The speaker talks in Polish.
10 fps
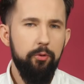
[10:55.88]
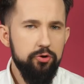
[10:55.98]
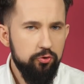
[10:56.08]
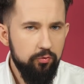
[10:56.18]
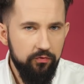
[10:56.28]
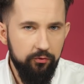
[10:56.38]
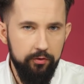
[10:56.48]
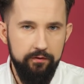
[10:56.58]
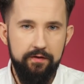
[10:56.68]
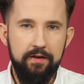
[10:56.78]

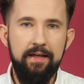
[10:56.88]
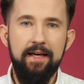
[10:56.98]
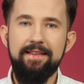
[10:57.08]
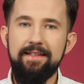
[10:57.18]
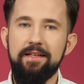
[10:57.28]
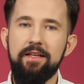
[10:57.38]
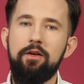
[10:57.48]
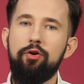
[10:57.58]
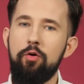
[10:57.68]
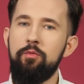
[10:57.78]
Podsumowując, kiedy i
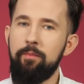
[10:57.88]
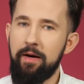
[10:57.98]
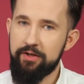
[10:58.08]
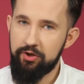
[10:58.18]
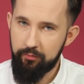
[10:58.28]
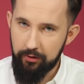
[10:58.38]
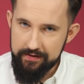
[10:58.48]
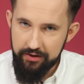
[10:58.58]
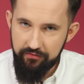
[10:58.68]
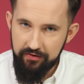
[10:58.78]
komu bardziej
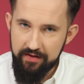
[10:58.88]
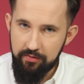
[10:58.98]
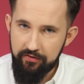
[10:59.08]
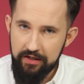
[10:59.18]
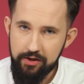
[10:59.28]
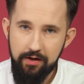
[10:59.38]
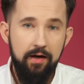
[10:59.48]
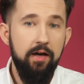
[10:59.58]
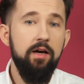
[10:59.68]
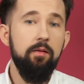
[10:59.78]
opłaca się wynajmować?
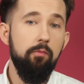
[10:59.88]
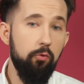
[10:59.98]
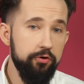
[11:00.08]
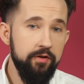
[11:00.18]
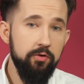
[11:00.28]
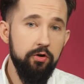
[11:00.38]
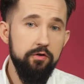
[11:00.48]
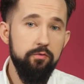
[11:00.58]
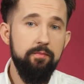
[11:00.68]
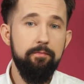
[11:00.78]
Młodym
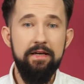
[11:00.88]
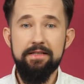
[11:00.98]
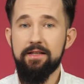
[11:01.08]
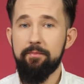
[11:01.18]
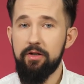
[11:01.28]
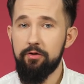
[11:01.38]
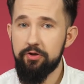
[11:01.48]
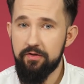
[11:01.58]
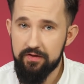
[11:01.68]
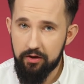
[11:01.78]
dorosłym bez
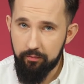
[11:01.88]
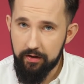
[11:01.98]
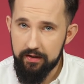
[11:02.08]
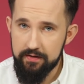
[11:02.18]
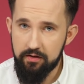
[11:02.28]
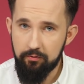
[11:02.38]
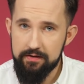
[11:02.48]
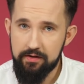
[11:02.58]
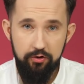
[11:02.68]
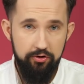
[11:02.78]
stabilności w zarobkach i
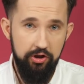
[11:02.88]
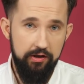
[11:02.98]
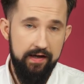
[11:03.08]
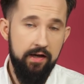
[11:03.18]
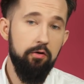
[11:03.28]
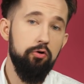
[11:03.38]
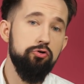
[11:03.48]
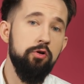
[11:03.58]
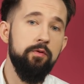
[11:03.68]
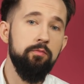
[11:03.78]
sytuacji rodzinnej,
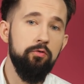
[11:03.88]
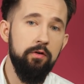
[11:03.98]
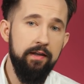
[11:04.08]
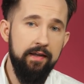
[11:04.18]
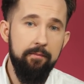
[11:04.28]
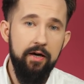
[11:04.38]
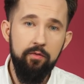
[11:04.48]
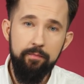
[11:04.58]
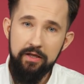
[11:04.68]
osobom, które nie mają